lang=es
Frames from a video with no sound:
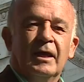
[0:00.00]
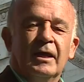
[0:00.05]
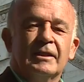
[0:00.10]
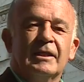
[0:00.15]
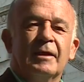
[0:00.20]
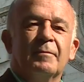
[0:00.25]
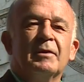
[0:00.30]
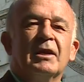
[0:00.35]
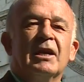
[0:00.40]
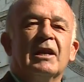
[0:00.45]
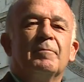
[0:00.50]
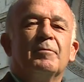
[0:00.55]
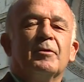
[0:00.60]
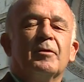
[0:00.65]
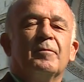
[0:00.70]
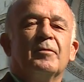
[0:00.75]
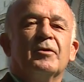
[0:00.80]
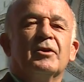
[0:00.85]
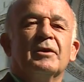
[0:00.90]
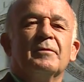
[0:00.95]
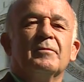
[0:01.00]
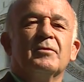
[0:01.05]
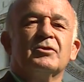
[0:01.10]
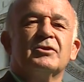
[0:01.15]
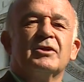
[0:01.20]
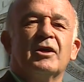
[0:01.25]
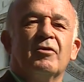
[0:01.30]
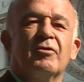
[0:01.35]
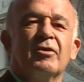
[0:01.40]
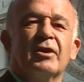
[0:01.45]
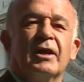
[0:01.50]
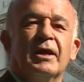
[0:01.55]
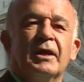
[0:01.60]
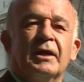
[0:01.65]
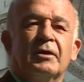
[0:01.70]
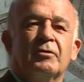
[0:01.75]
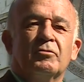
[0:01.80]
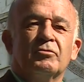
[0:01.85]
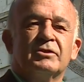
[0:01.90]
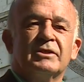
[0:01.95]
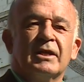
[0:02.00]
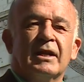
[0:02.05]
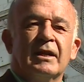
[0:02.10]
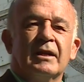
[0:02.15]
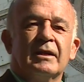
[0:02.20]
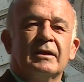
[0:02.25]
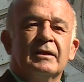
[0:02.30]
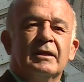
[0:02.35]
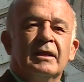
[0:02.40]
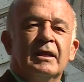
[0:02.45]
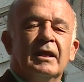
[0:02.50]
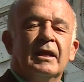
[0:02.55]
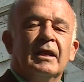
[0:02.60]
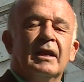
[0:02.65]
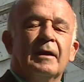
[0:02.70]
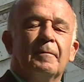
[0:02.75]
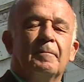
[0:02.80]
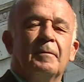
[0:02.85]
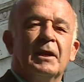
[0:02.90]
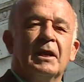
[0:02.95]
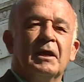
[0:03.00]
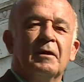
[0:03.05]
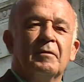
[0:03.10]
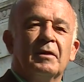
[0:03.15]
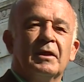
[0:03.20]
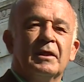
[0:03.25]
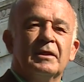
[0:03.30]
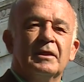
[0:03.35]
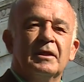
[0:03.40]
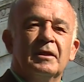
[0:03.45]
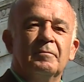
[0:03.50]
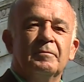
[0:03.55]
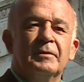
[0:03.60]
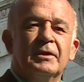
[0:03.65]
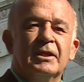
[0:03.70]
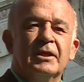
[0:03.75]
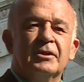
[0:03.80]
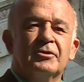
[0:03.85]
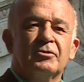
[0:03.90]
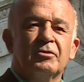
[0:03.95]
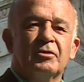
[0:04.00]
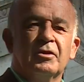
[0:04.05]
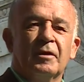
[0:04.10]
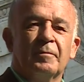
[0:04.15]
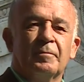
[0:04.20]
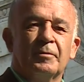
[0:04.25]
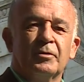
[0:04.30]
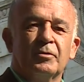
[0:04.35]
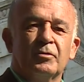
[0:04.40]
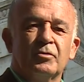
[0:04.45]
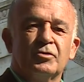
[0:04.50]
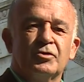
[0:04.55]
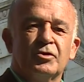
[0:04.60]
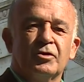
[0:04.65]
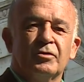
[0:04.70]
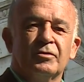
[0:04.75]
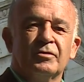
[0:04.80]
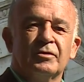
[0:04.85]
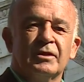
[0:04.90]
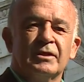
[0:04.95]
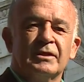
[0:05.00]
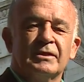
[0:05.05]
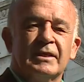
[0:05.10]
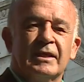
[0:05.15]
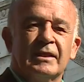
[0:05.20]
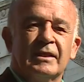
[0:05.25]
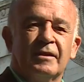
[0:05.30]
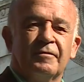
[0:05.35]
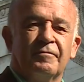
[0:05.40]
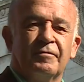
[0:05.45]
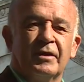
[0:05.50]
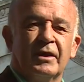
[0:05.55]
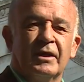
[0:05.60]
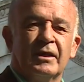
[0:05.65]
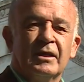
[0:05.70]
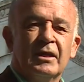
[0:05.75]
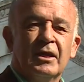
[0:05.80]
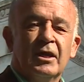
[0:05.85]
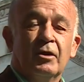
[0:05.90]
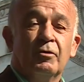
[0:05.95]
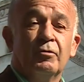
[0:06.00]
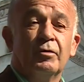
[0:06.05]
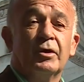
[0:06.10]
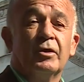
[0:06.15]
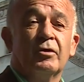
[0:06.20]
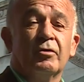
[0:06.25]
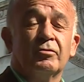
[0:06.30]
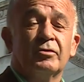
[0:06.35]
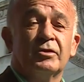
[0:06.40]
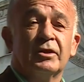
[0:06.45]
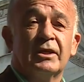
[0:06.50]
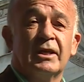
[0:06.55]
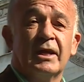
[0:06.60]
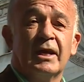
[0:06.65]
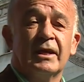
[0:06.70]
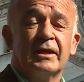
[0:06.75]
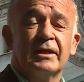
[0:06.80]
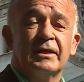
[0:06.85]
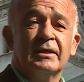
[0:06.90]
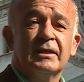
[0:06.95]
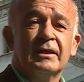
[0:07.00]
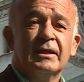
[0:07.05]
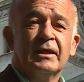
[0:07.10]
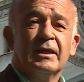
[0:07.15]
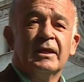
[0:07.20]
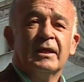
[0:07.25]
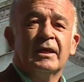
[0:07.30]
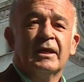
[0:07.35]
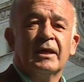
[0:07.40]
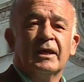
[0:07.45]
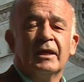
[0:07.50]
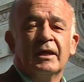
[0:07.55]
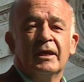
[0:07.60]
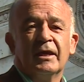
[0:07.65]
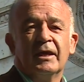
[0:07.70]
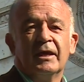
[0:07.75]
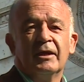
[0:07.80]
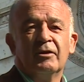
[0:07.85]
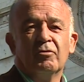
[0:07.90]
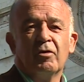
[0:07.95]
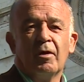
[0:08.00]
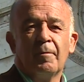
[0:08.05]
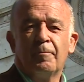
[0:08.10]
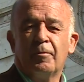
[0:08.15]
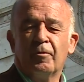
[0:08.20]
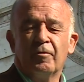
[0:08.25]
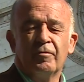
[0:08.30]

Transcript: Y también les proponemos ahora escuchar las palabras del ministro de la Producción de Santa Fe, Luis Contigiani, que no ha,